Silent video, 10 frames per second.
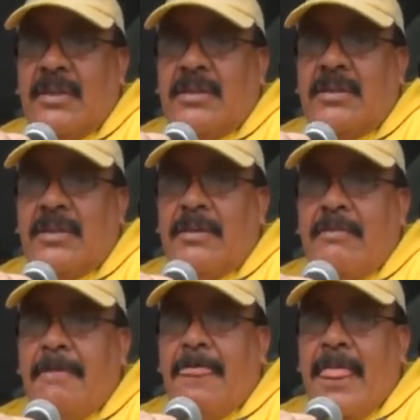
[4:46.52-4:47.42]
está en estado
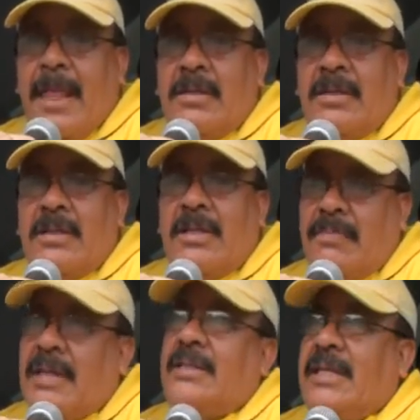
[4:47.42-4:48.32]
de abandono la vía.
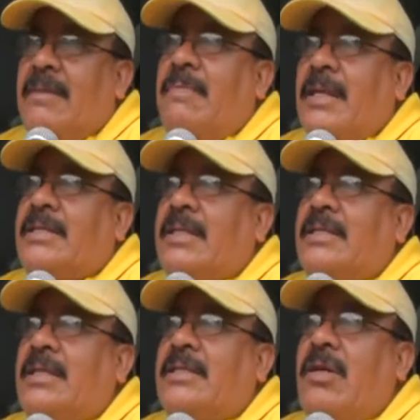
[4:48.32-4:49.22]
Pues sí, parece que
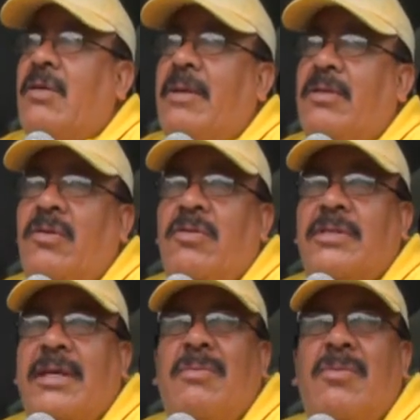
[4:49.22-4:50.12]
está en estado de abandono,
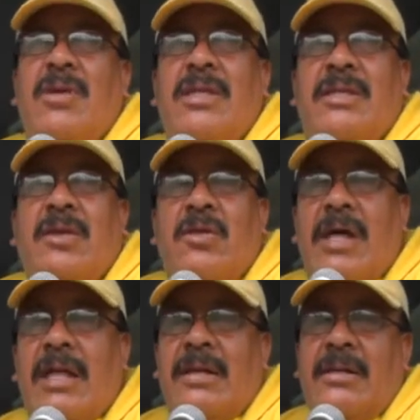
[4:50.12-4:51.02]
está muy
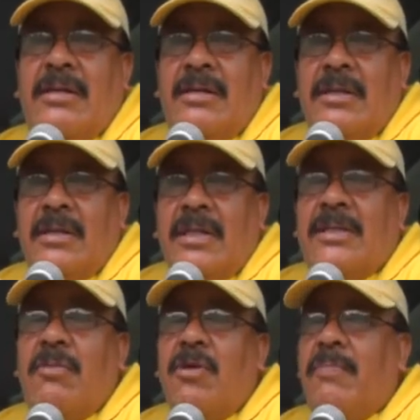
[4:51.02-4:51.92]
deteriorada,
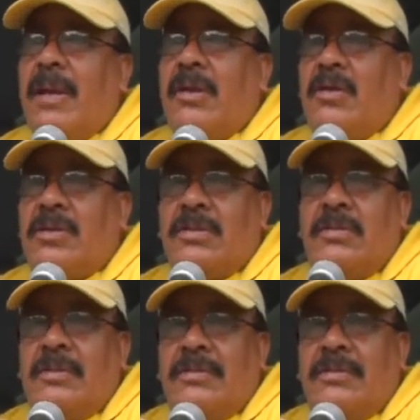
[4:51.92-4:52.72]
está muy peligroso.